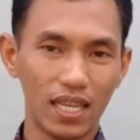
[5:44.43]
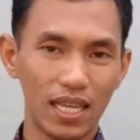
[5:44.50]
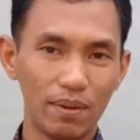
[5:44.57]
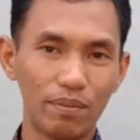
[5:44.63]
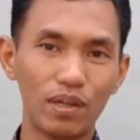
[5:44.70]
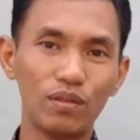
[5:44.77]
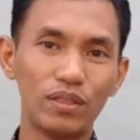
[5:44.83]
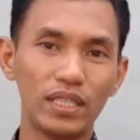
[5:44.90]

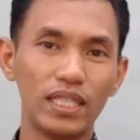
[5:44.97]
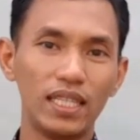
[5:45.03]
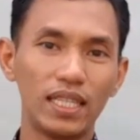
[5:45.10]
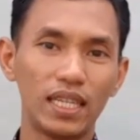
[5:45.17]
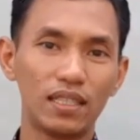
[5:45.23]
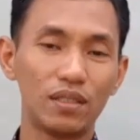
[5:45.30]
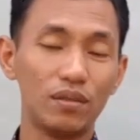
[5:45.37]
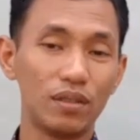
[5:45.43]
Perlu
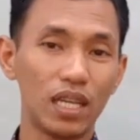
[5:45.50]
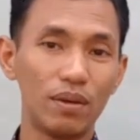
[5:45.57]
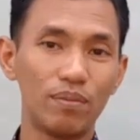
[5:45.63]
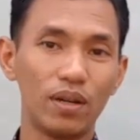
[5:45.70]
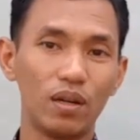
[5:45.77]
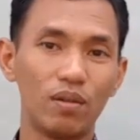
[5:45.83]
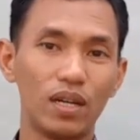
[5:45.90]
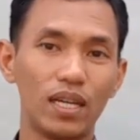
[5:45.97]
diingat juga
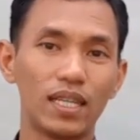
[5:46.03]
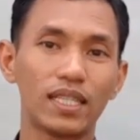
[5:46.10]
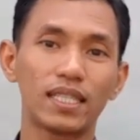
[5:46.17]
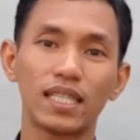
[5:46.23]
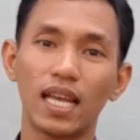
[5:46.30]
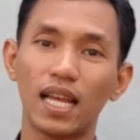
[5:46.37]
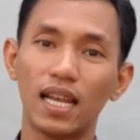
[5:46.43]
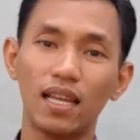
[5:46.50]
bahwa
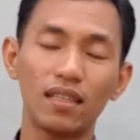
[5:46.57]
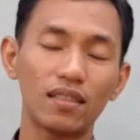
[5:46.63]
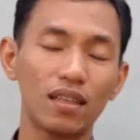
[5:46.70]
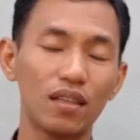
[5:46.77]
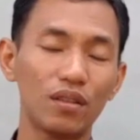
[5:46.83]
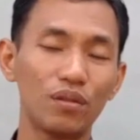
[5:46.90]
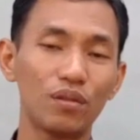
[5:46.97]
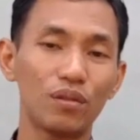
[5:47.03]
salah
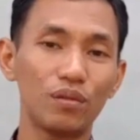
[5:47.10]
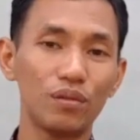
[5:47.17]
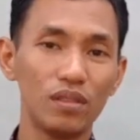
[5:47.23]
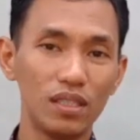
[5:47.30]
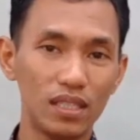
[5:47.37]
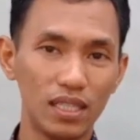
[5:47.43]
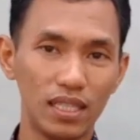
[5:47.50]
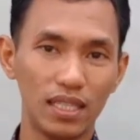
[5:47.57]
satu
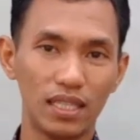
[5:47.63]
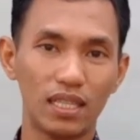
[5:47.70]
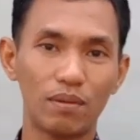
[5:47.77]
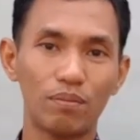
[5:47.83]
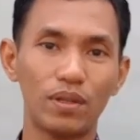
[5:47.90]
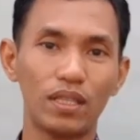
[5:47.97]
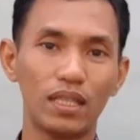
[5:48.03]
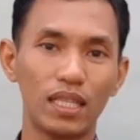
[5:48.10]
kunci
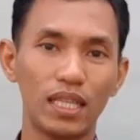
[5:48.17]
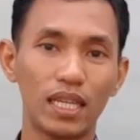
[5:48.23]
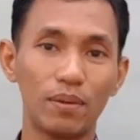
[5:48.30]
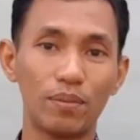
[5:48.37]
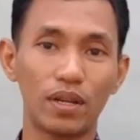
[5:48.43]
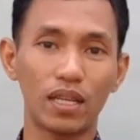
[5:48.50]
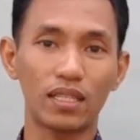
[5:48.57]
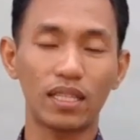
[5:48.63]
terpenting
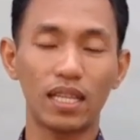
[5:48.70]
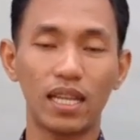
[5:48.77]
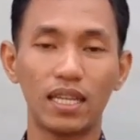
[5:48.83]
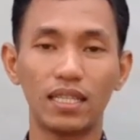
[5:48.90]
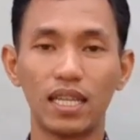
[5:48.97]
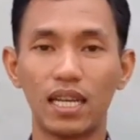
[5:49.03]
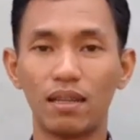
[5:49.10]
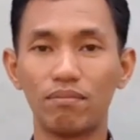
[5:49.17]
keberhasilan
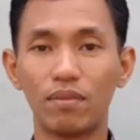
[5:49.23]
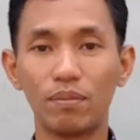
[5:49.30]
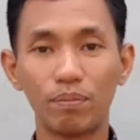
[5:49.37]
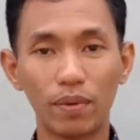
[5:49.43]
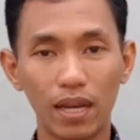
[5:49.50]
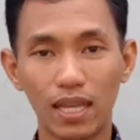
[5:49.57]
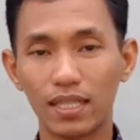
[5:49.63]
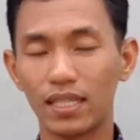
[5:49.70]
dalam
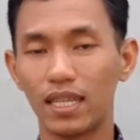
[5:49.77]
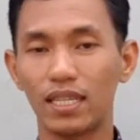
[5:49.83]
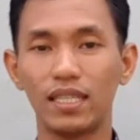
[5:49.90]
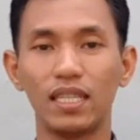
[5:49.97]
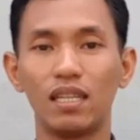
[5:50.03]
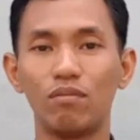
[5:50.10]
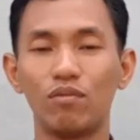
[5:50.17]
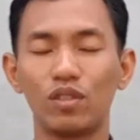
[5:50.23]
mempelajari
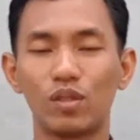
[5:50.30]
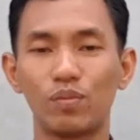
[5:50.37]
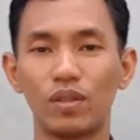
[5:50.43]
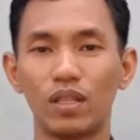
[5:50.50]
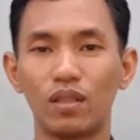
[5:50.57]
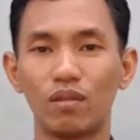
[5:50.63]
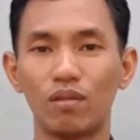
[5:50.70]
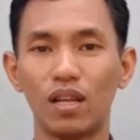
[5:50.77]
ilmu
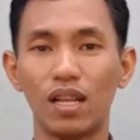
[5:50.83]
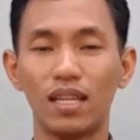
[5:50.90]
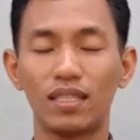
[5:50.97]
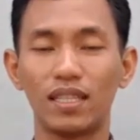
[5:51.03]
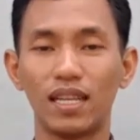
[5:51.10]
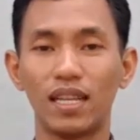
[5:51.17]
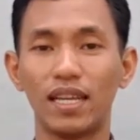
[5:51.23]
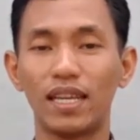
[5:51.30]
spiritual
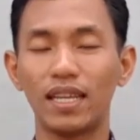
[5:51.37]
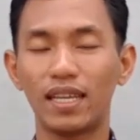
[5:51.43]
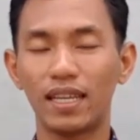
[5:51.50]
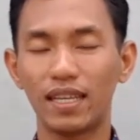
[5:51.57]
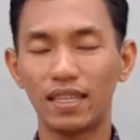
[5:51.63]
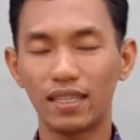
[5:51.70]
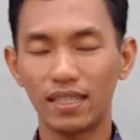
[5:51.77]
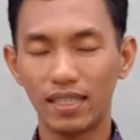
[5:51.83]
adalah
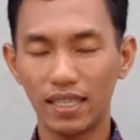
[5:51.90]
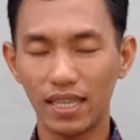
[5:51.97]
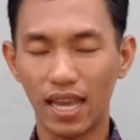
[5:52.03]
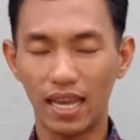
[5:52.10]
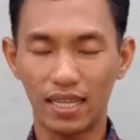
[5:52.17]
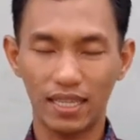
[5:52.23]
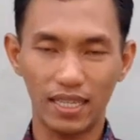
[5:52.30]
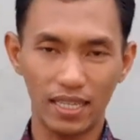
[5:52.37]

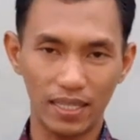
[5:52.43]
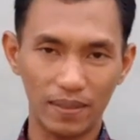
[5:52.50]
yakin.